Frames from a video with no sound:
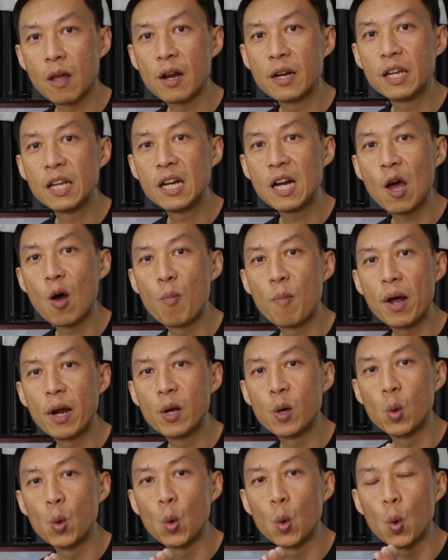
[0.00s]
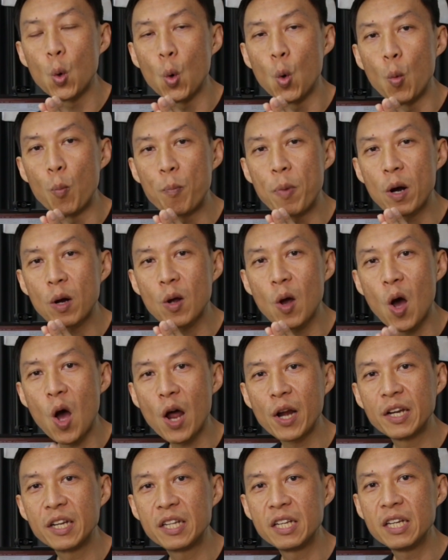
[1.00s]
ตอนนี้เรามาดูอุปก
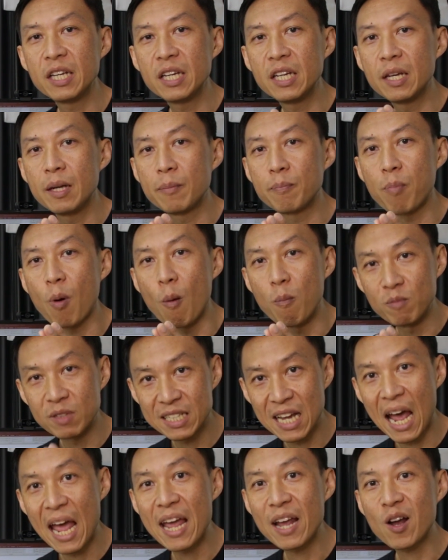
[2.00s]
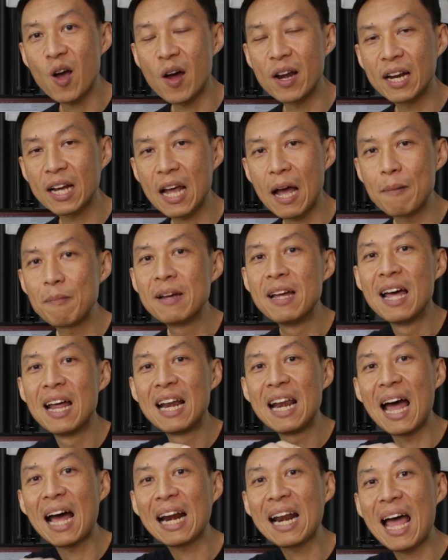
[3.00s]
รณ์ที่ผมใช้ก่อนนะครับ
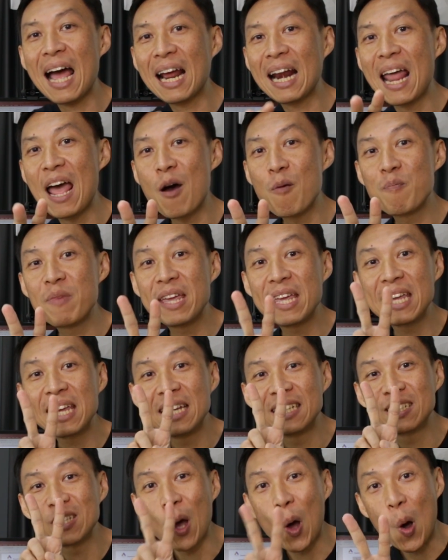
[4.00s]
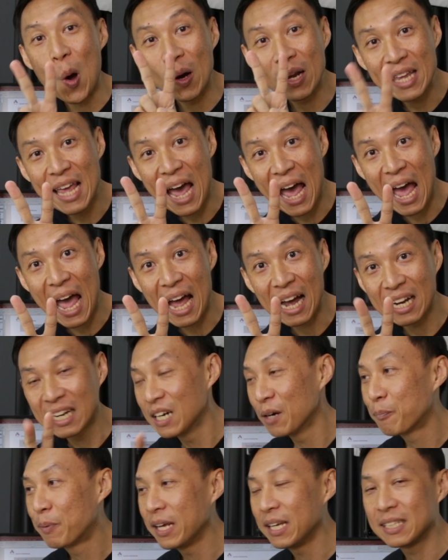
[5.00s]
หลัก ๆ แล้วมี 2 อย่าง
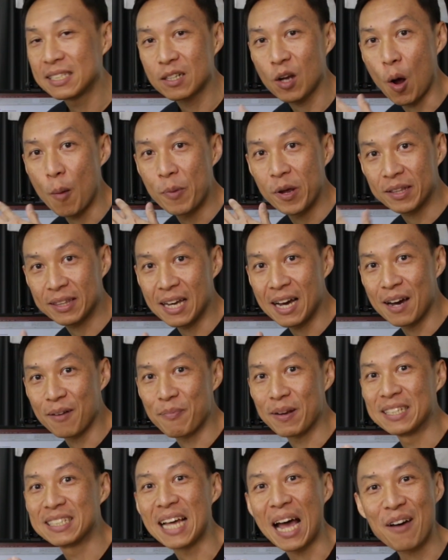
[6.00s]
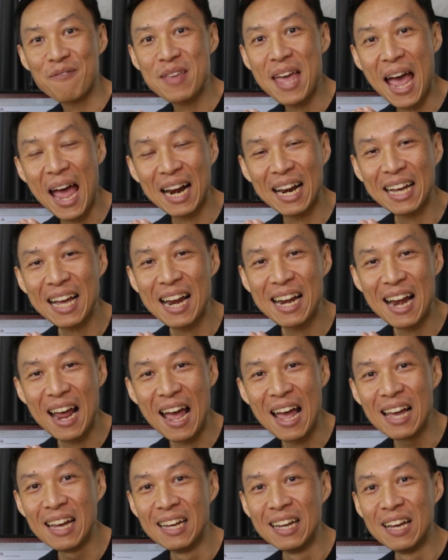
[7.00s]
คือพีคอมพิวเตอร์เป็น 3 อย่างแล้วกัน
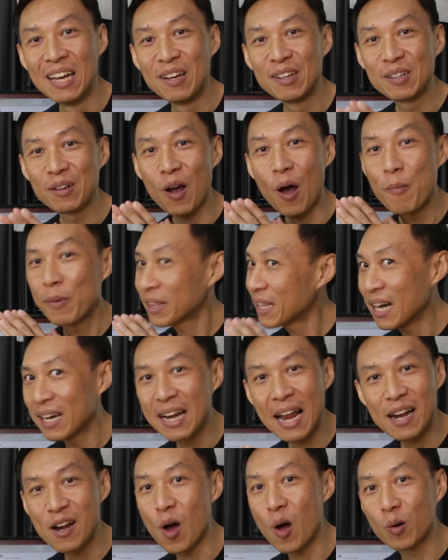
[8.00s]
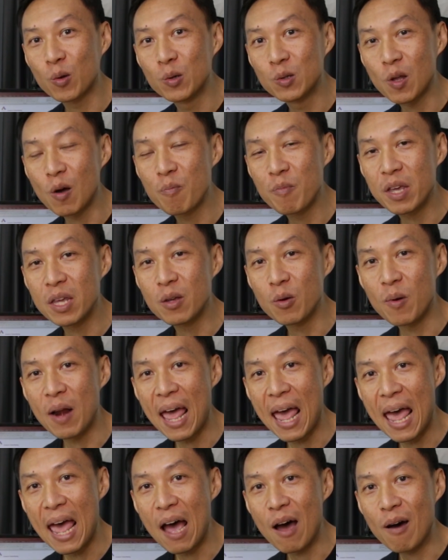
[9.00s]
นะ คอมพิวเตอร์แน่นอนคุณต้องมีอยู่
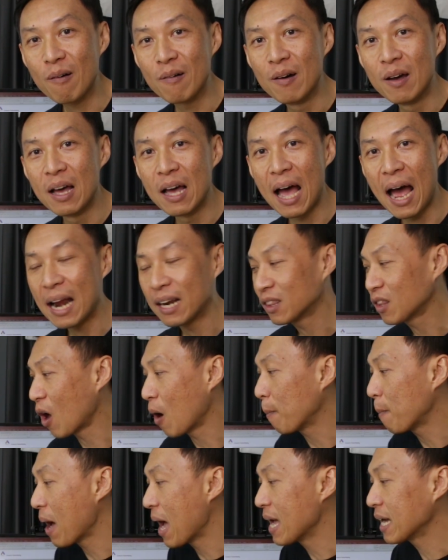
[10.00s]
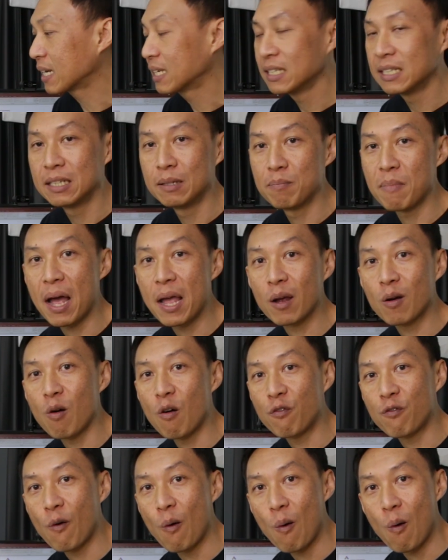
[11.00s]
แล้ว อันต่อไปคือไมโคร
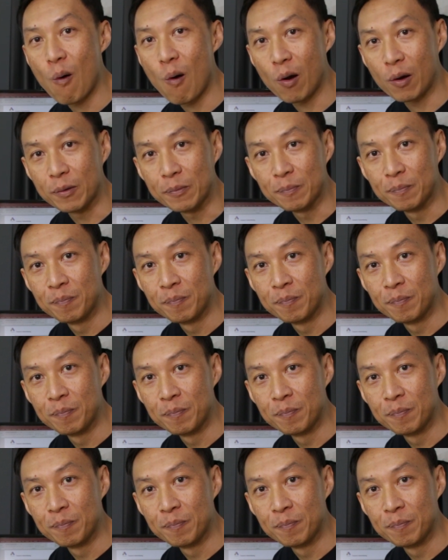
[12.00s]
โฟน